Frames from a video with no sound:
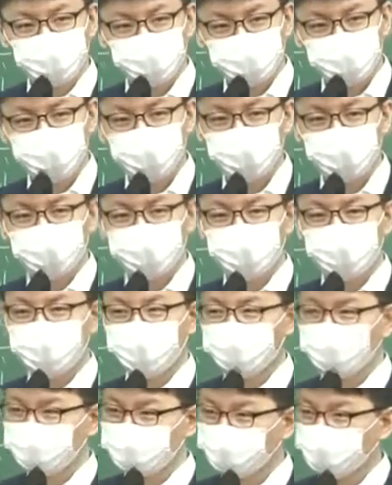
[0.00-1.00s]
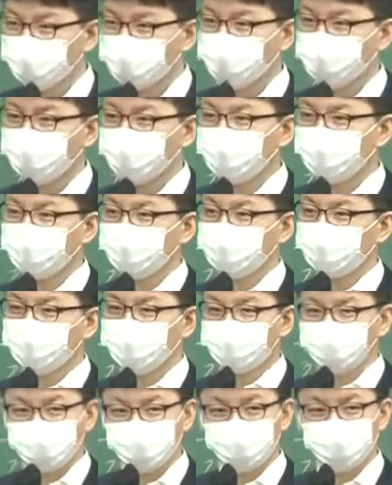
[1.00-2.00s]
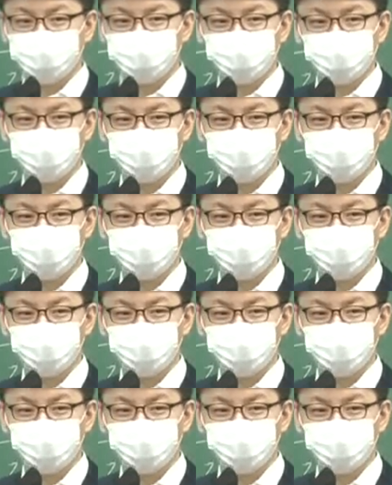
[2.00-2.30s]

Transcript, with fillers: 뭐 뭐뭐 뭐, 뭐 되잖아요.